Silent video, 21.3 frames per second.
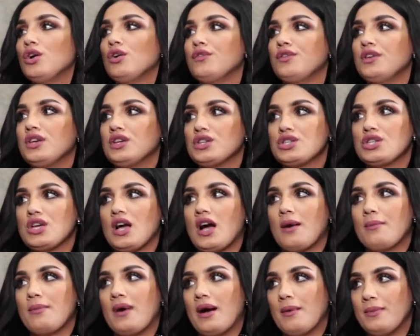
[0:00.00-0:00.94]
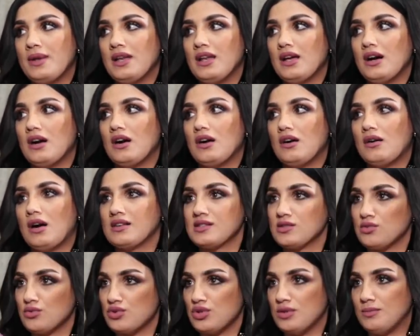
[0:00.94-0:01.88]
في اشياء عم بعملها على
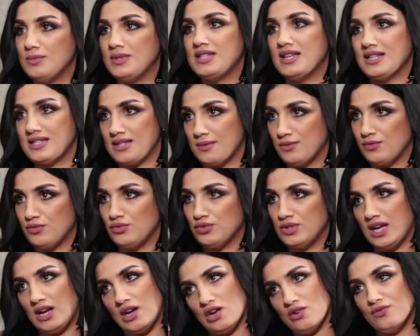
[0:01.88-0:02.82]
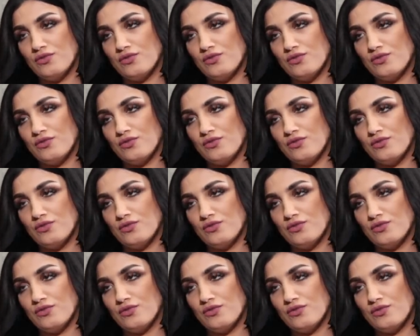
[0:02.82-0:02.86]
السوشيال ميديا اذا بتفوتي